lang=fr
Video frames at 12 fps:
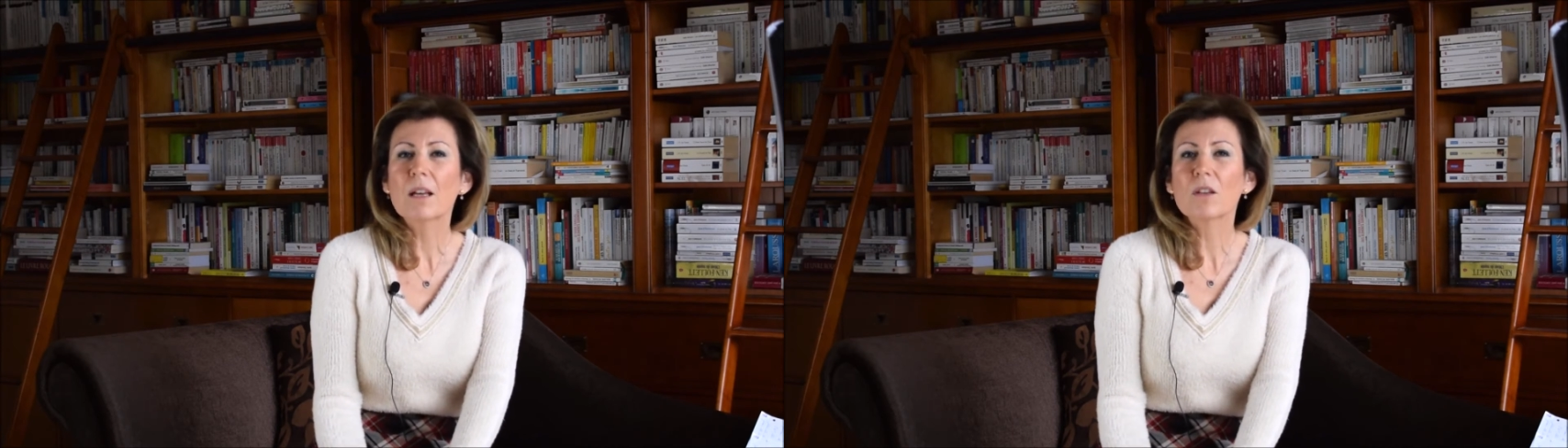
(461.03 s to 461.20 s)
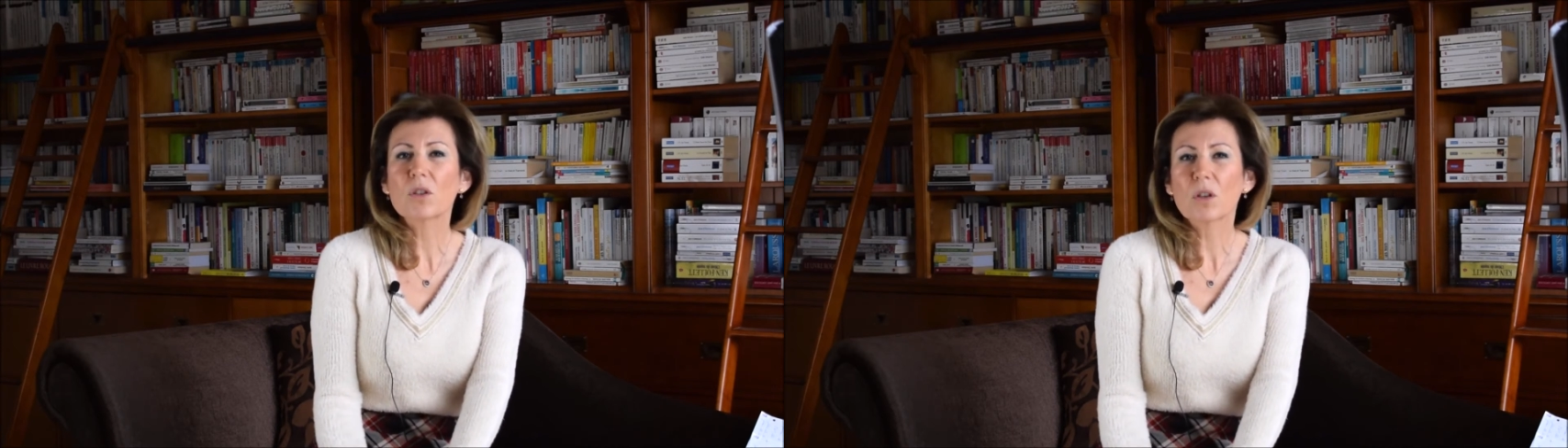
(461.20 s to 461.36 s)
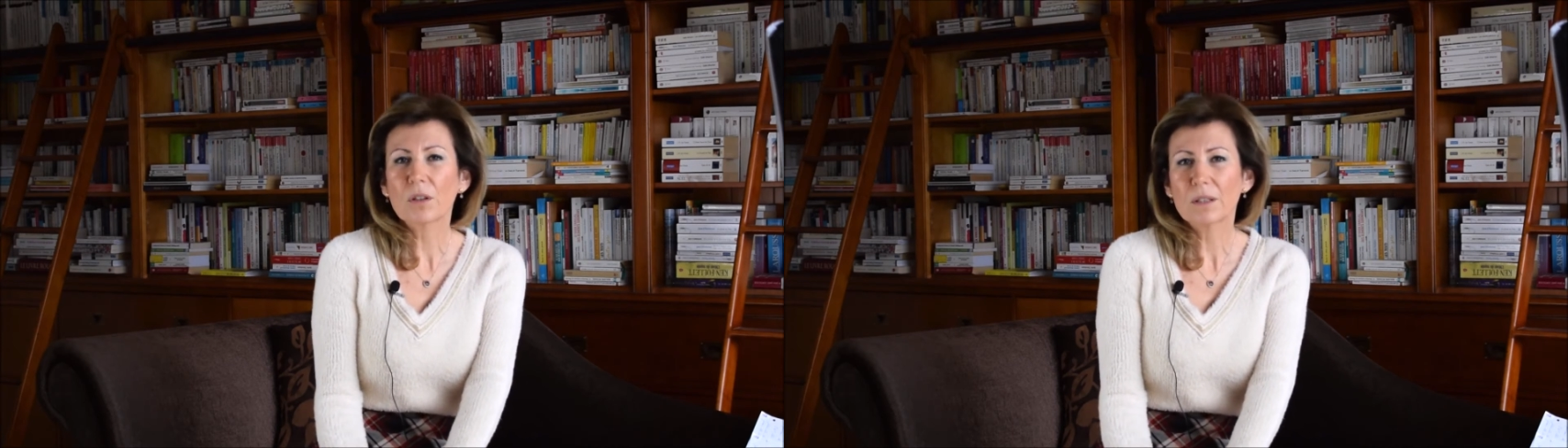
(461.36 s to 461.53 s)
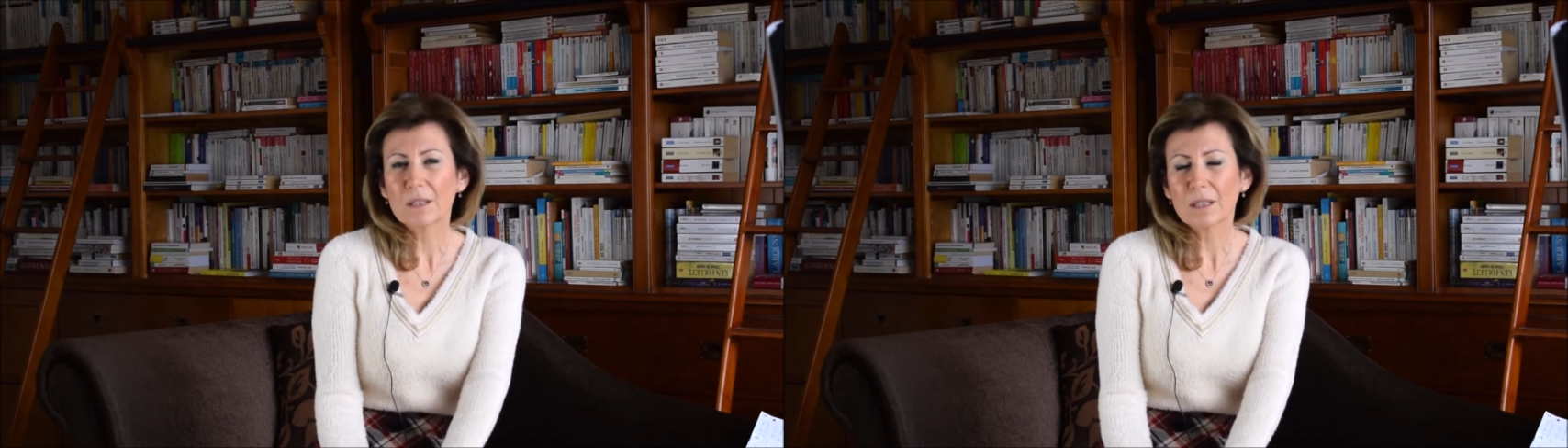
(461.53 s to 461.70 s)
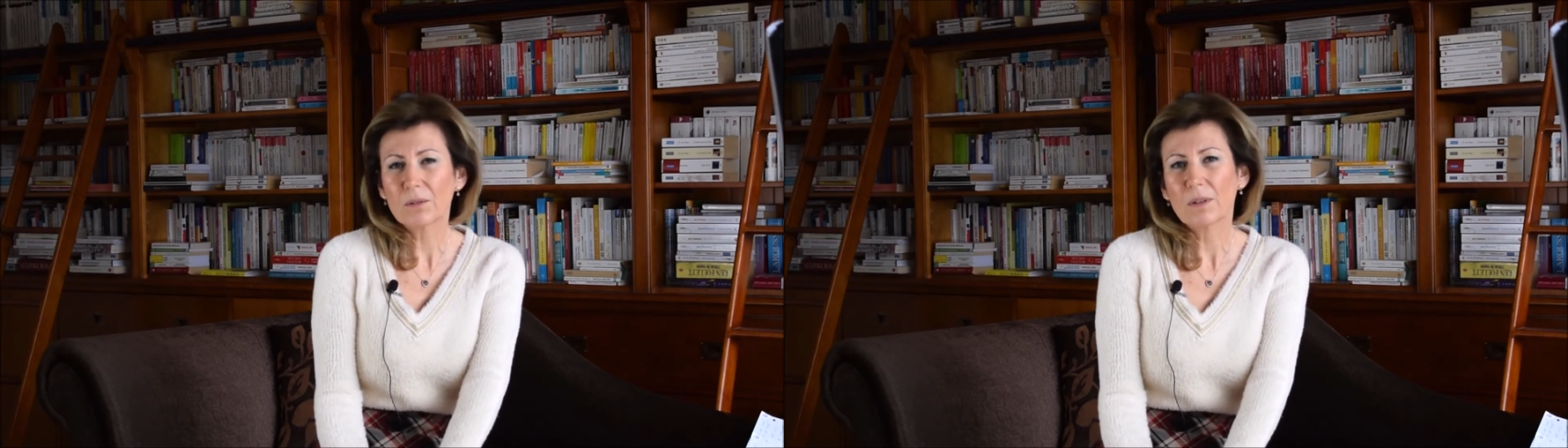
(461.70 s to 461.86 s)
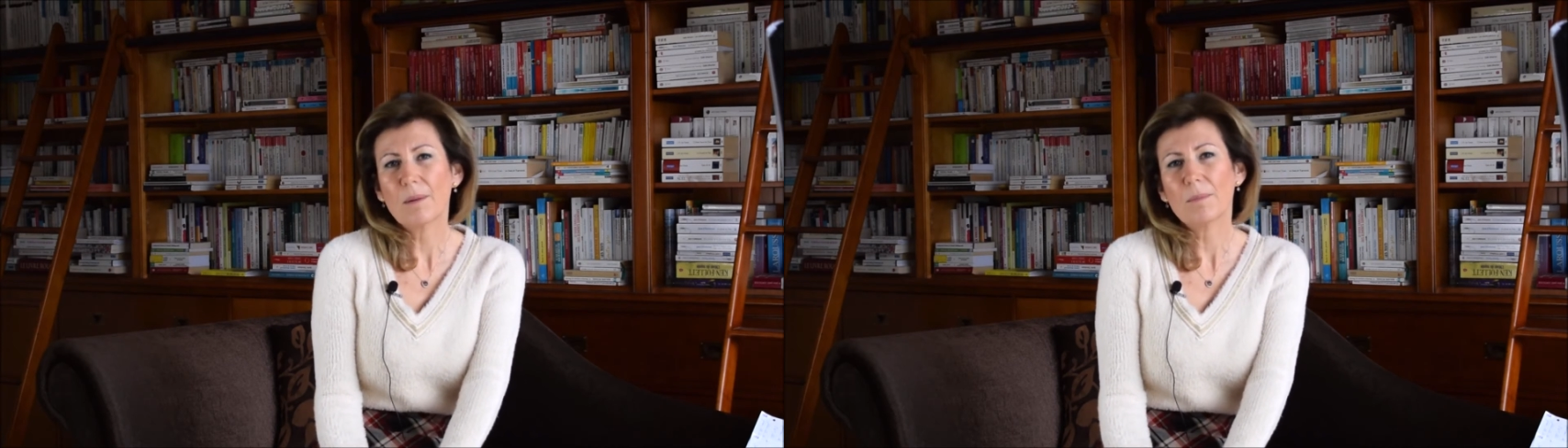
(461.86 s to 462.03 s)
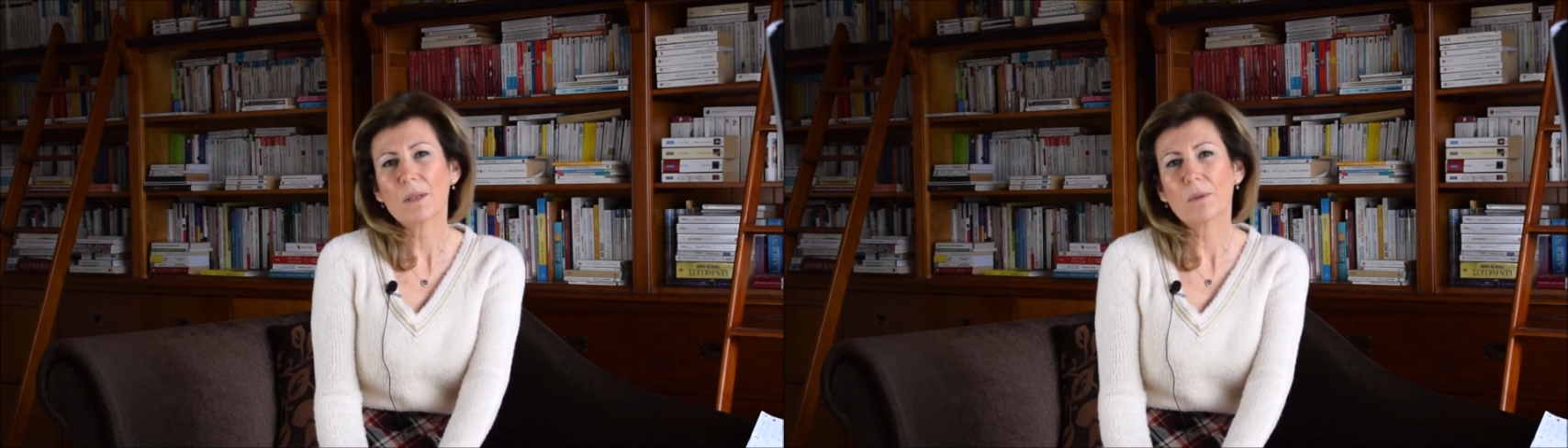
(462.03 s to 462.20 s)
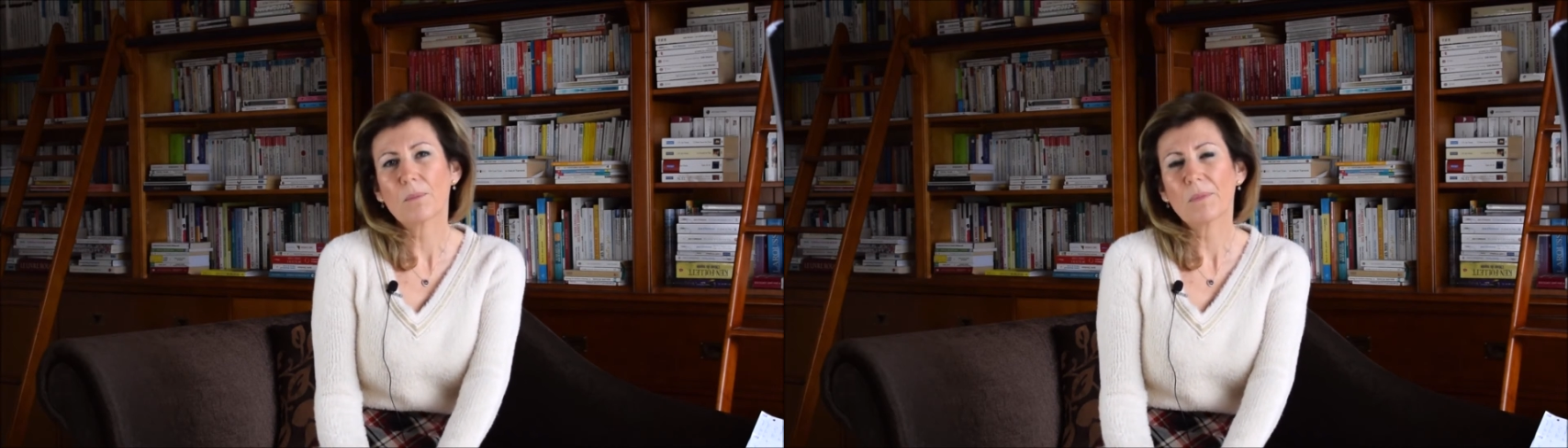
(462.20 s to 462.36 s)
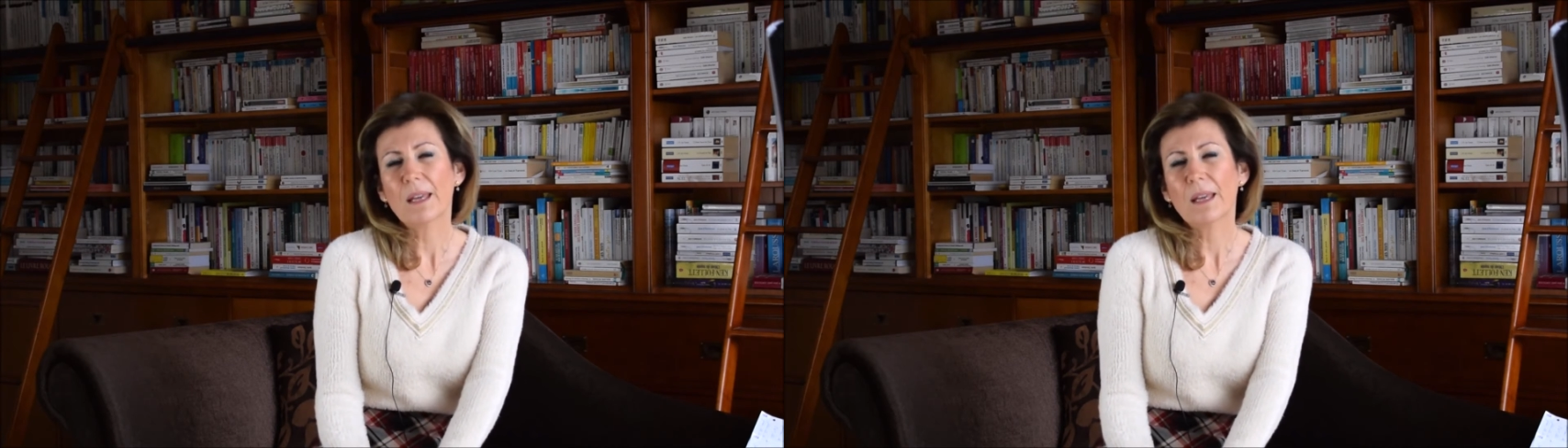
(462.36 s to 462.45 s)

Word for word: sortir de la maison